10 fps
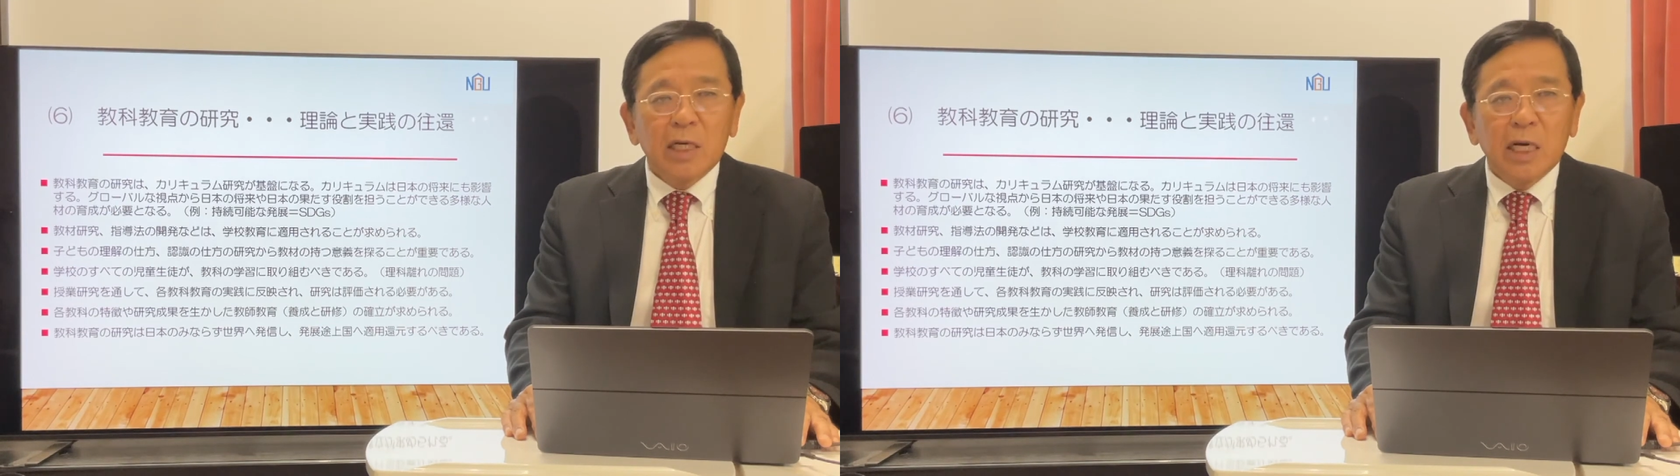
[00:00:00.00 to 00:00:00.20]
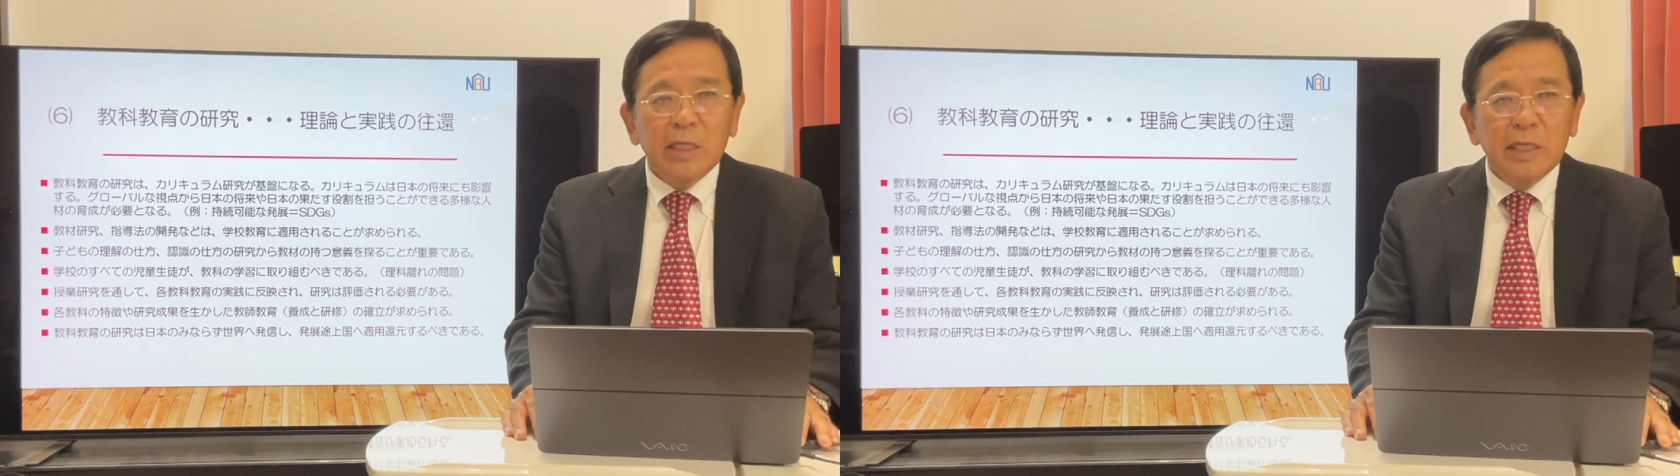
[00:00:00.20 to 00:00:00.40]

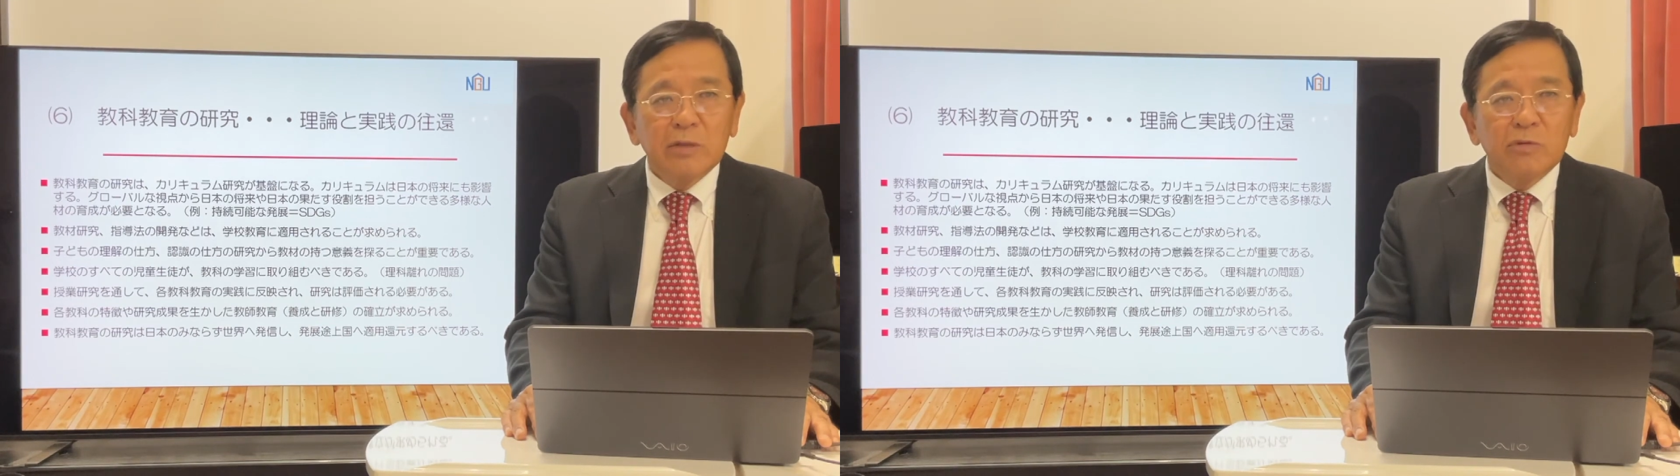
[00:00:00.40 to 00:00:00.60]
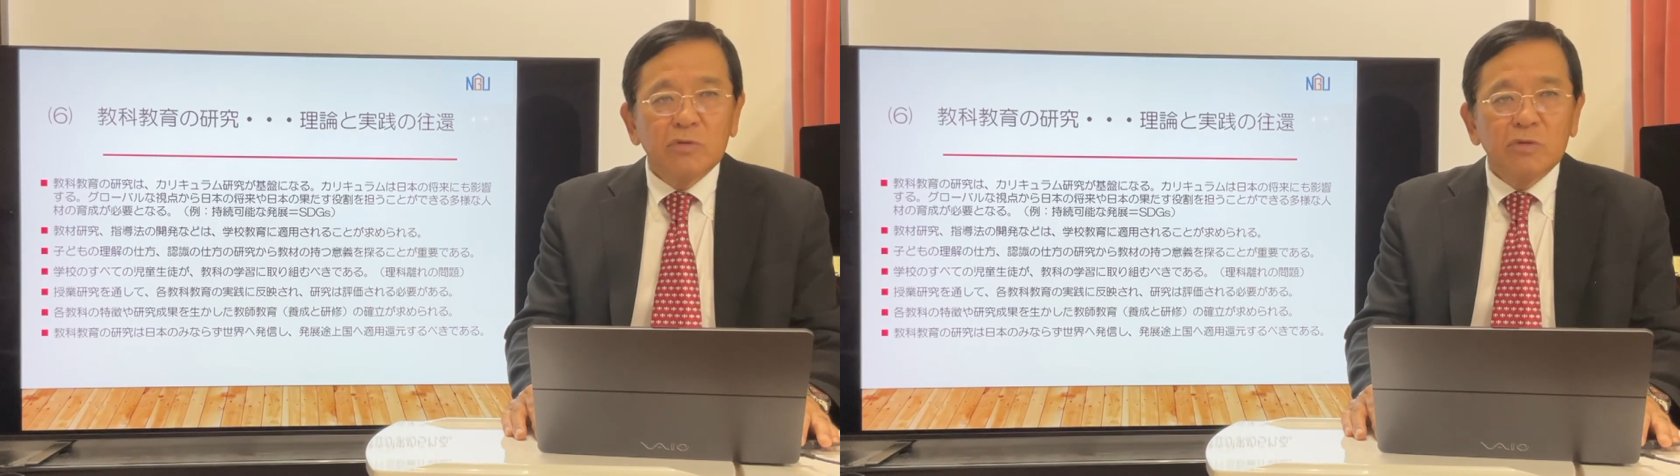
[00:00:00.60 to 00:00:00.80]
還
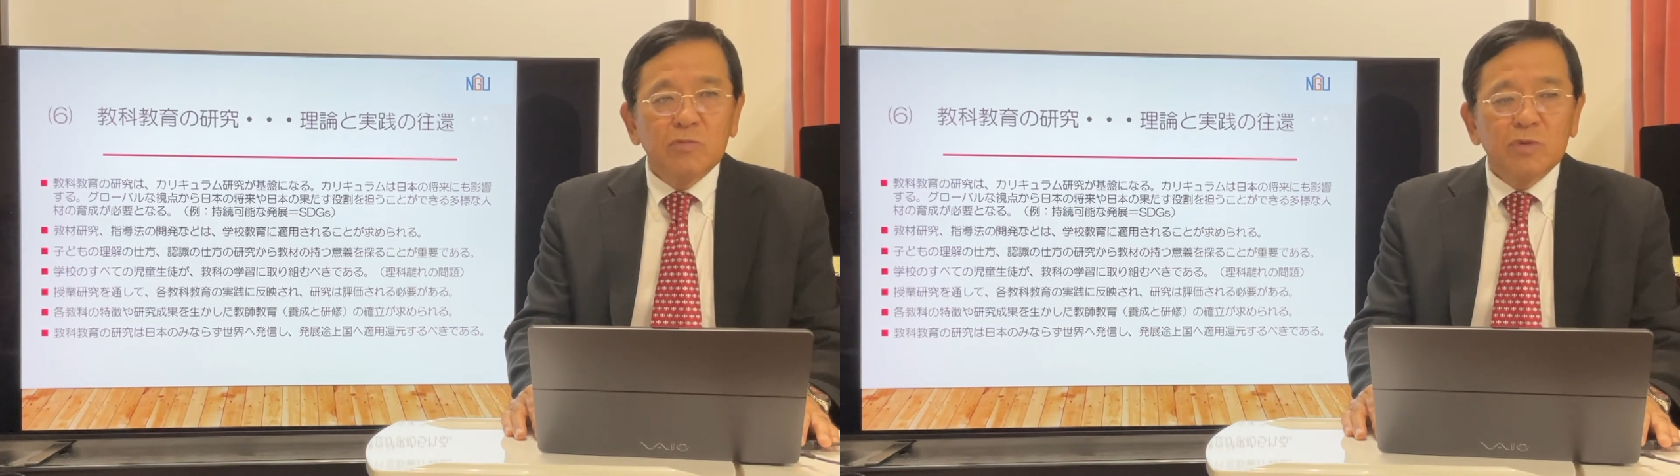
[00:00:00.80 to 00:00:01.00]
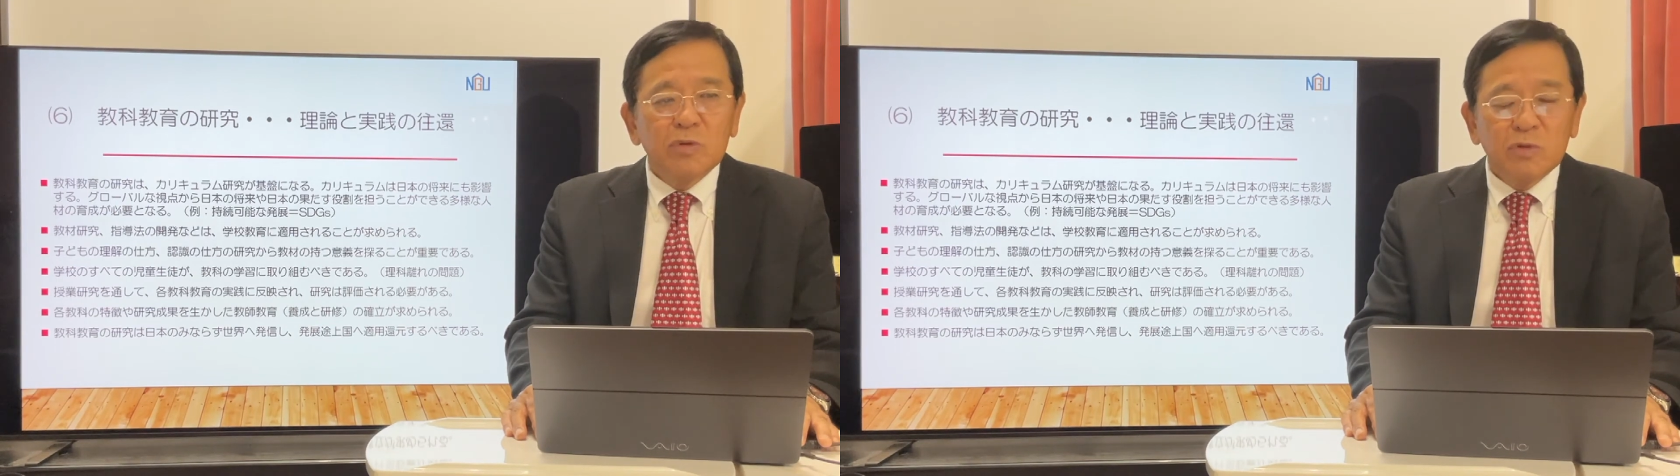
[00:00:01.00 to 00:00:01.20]
元という
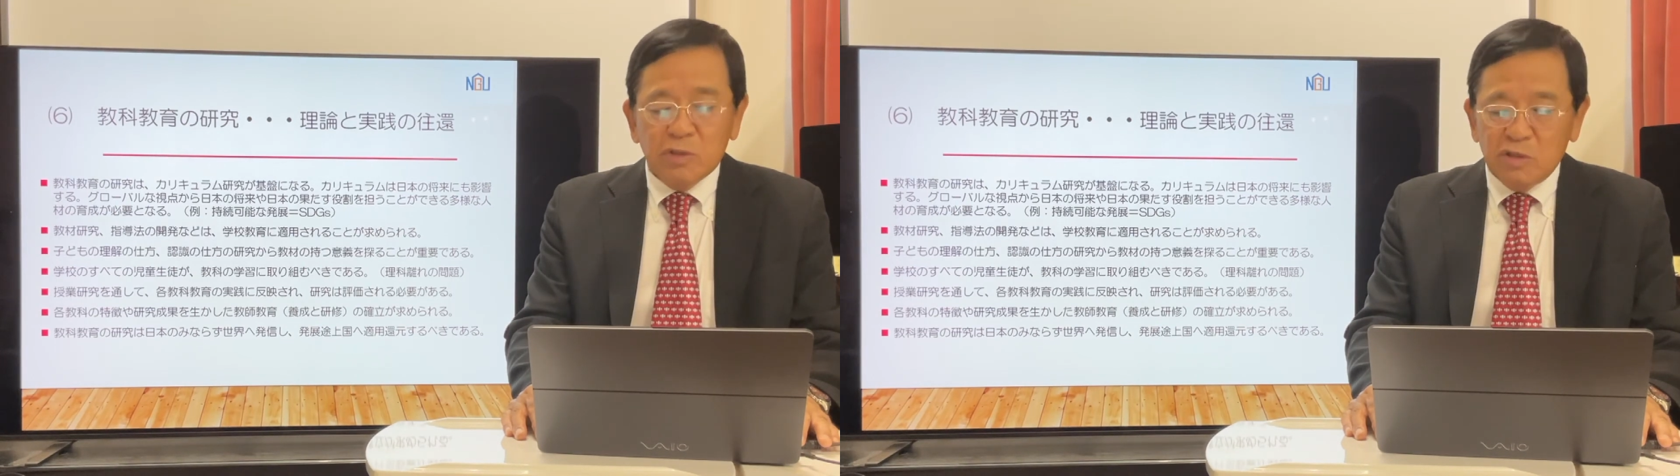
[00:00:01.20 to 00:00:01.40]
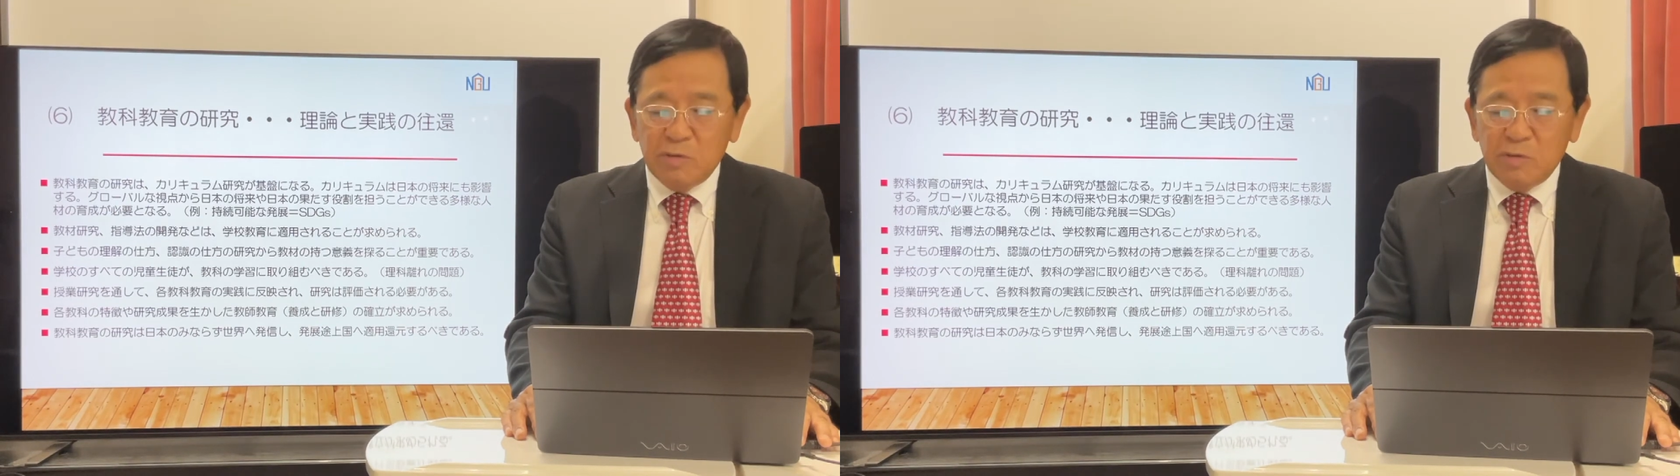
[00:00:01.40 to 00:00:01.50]
ものをす